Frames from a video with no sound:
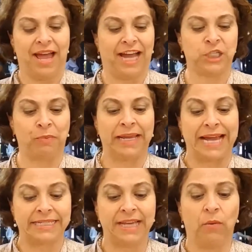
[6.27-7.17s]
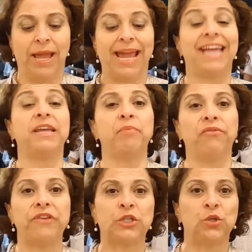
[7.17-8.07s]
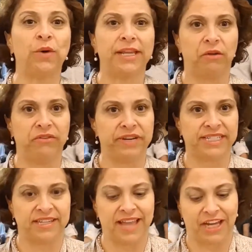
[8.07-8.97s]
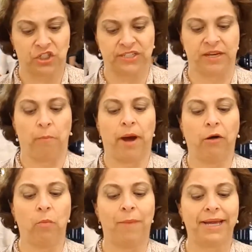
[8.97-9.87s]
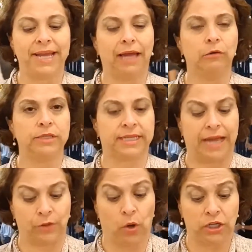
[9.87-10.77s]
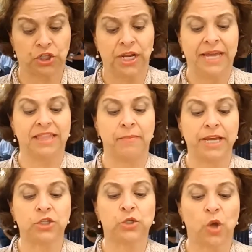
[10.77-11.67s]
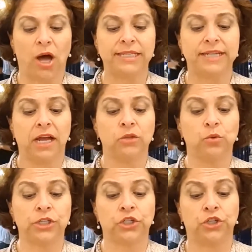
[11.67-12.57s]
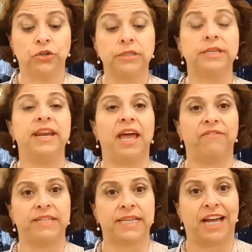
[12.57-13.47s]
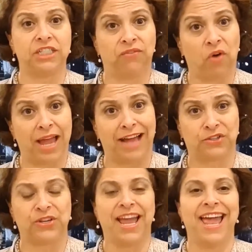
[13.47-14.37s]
A explicação é da professora da Universidade de São Paulo, Maria Lúcia Gadotti, também sócia do Stilce Neves Advogados.